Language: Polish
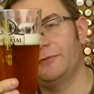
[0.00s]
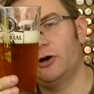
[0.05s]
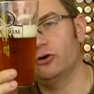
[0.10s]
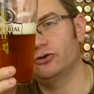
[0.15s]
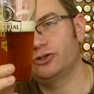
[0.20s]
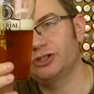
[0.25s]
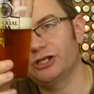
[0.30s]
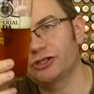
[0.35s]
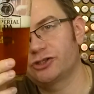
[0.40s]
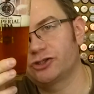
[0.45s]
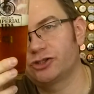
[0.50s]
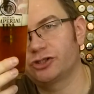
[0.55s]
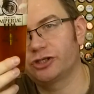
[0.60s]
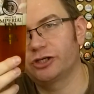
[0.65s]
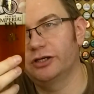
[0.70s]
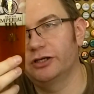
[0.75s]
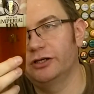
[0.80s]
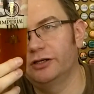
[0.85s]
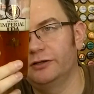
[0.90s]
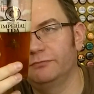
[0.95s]
chociaż,
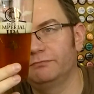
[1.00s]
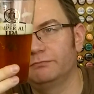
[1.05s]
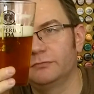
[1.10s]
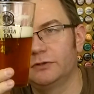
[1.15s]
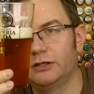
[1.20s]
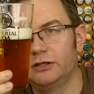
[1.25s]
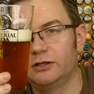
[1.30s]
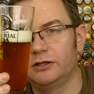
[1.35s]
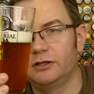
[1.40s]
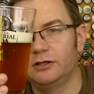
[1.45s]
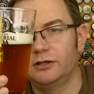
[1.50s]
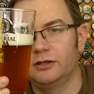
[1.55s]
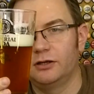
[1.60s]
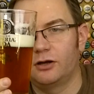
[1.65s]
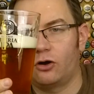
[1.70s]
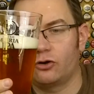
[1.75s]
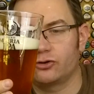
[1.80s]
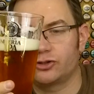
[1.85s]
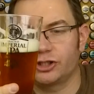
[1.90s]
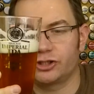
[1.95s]
yy,
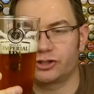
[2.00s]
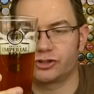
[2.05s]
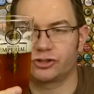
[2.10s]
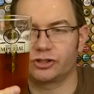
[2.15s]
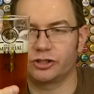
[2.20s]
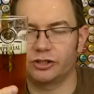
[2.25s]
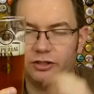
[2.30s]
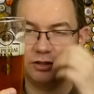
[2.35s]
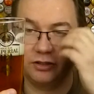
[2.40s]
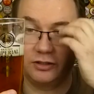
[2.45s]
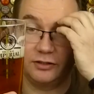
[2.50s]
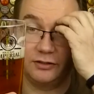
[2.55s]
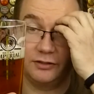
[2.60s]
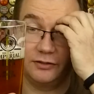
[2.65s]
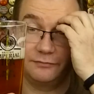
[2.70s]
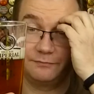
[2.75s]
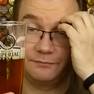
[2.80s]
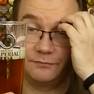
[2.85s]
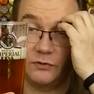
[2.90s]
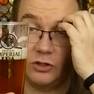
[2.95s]
chociaż
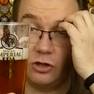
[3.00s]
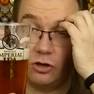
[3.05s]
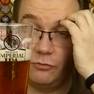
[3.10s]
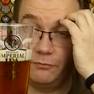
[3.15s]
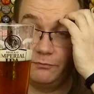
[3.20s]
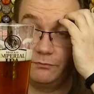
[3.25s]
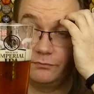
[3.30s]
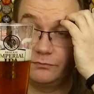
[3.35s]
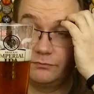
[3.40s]
yy, no,